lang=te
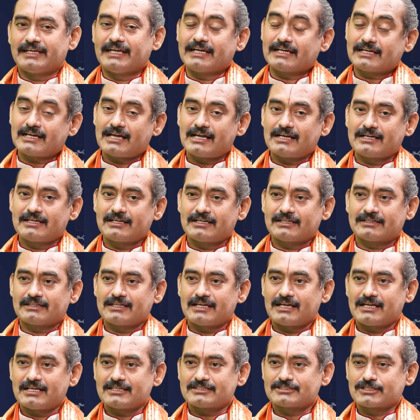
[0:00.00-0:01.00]
ఏకాగ్రత
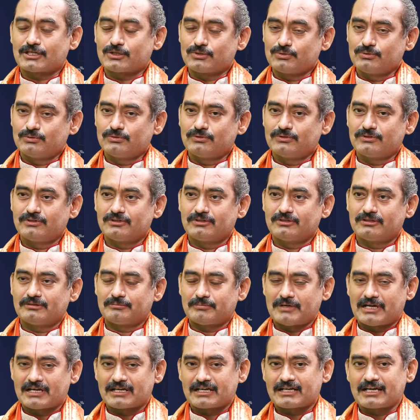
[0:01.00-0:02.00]
చదువులో
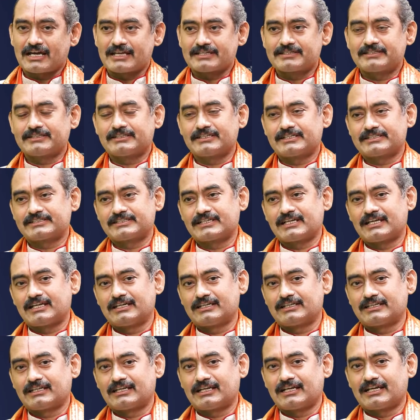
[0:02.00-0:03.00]
బాగా కాన్సన్ట్రేట్
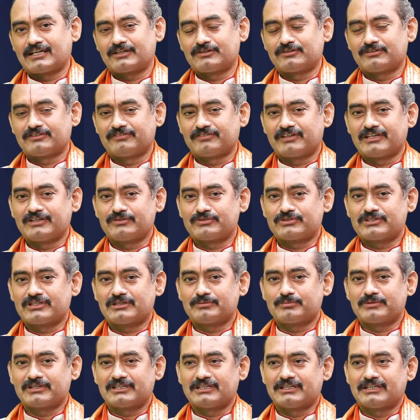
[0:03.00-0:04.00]
చేయాలంటే ఎలాగో ఇవన్నీ
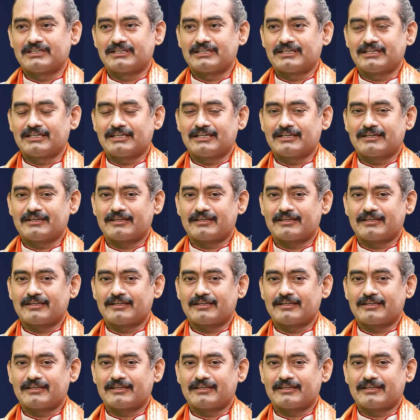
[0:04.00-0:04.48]
వచ్చేటప్పుడు ఏంటంటే